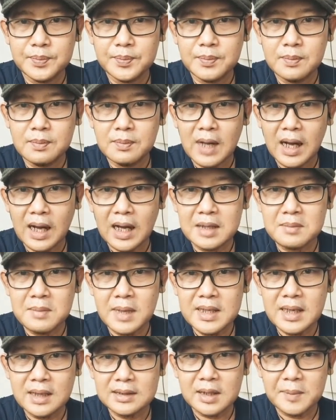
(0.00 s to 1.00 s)
makan
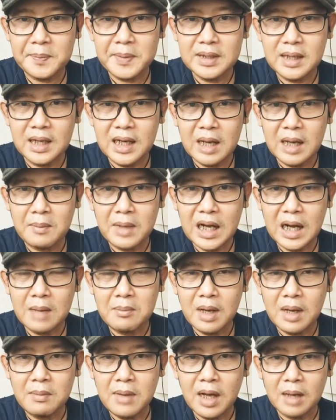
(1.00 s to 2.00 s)
banyak tapi tidak
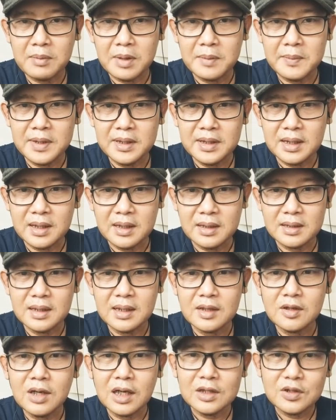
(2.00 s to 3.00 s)
nambah-nambah bang BB-nya
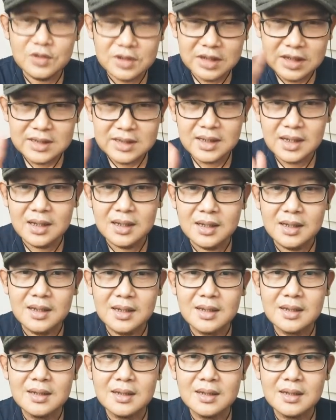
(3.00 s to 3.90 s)
ya lo nggak tahu triknya